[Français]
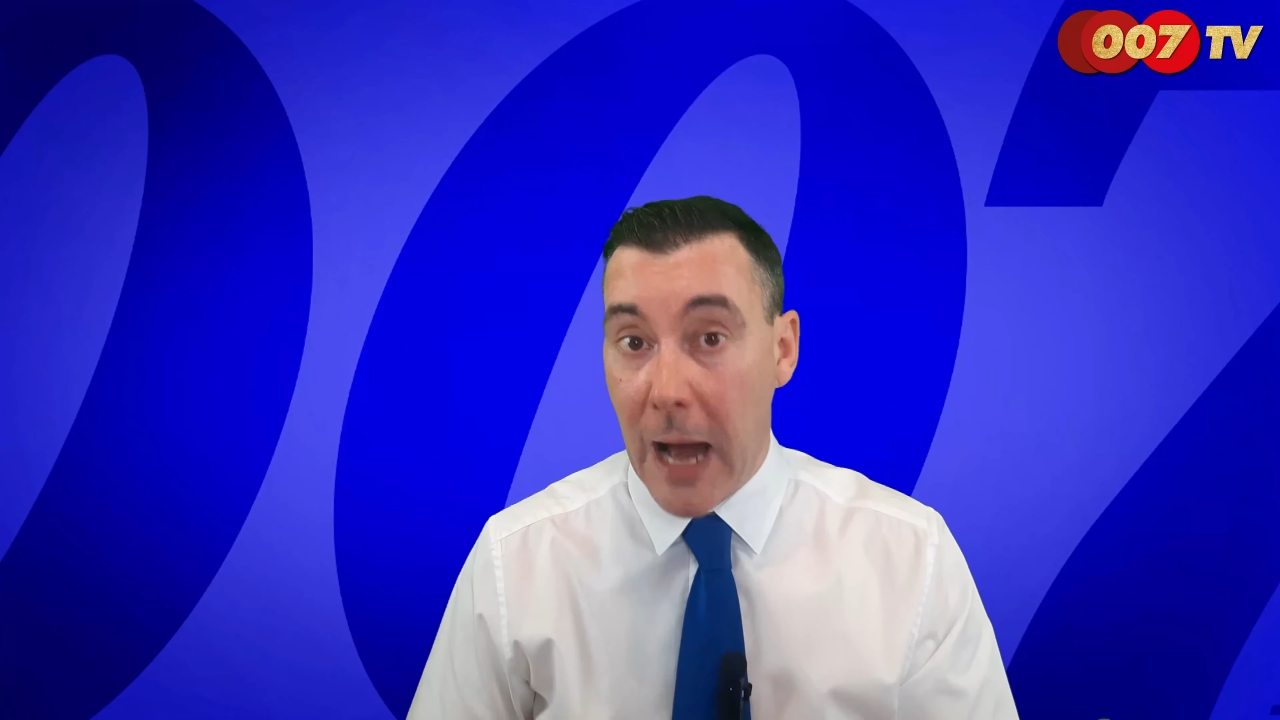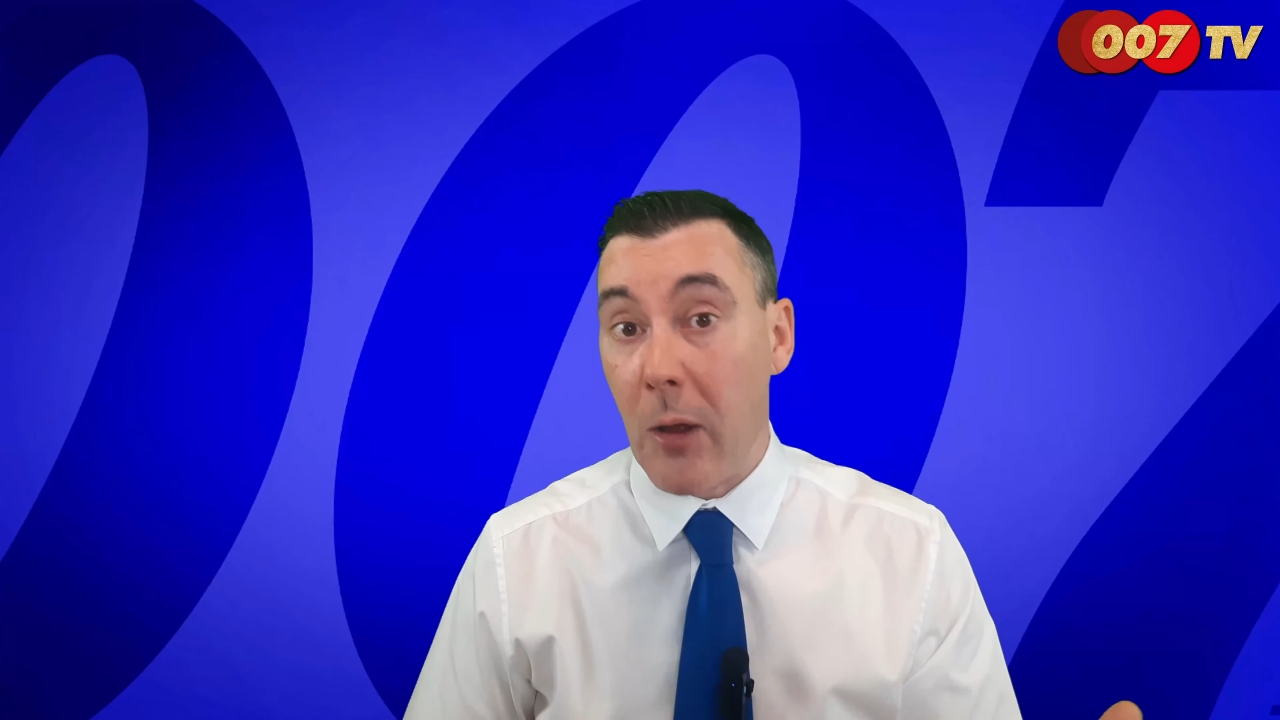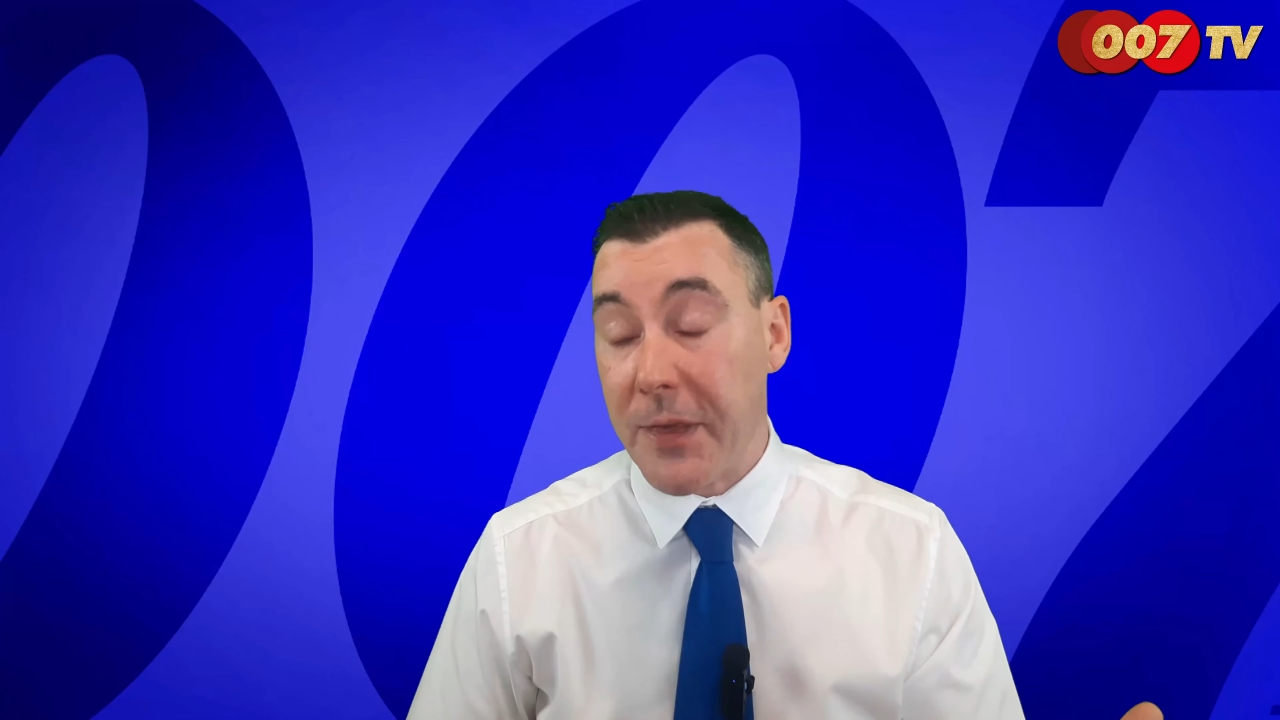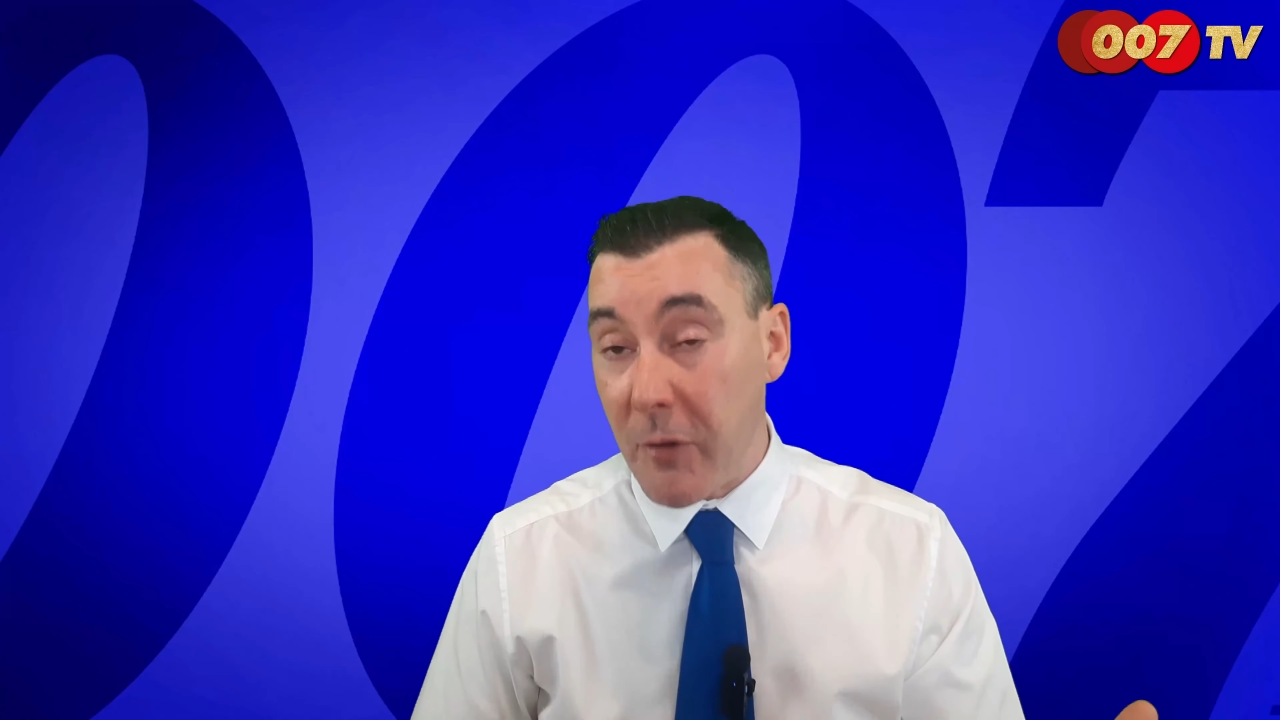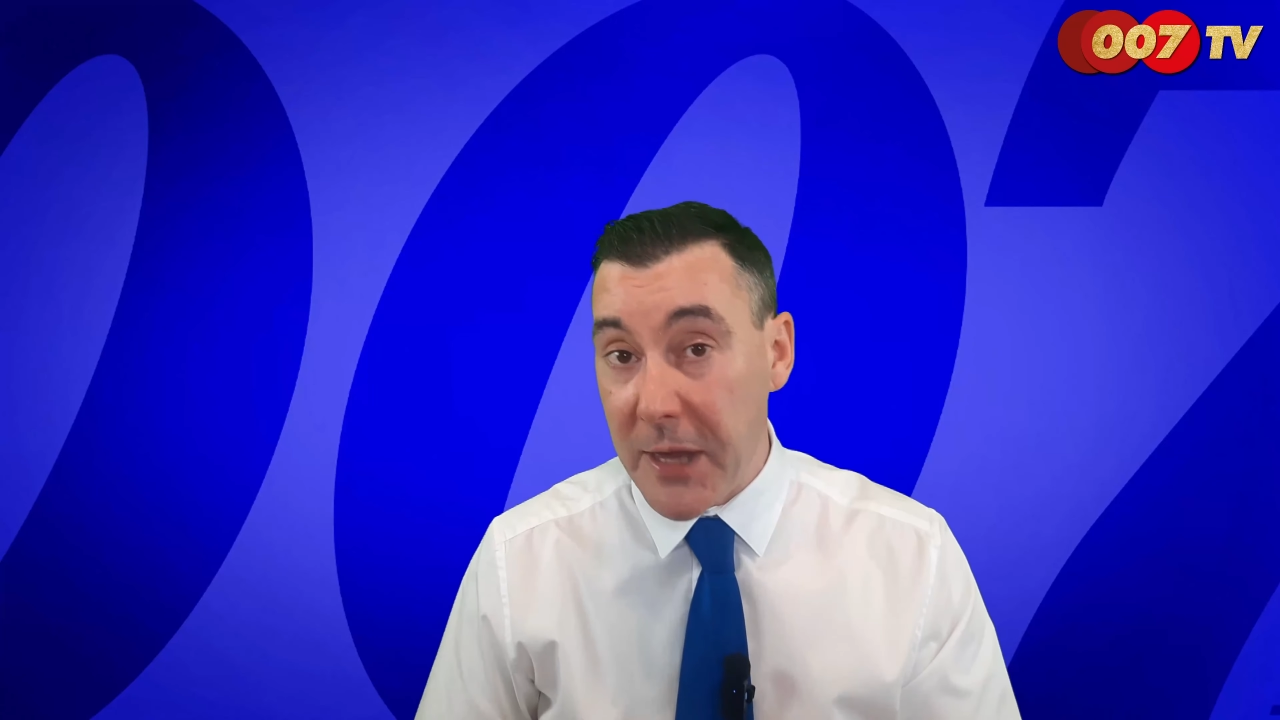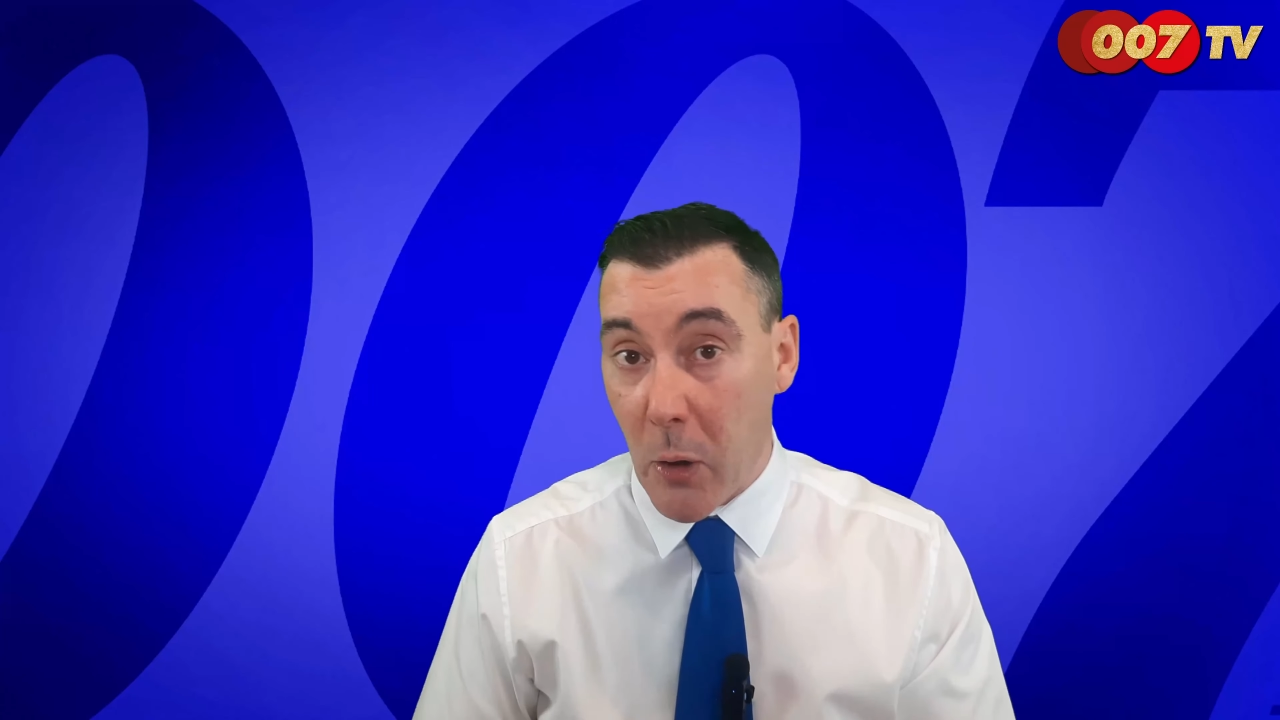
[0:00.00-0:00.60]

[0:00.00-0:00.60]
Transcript: Alors ça veut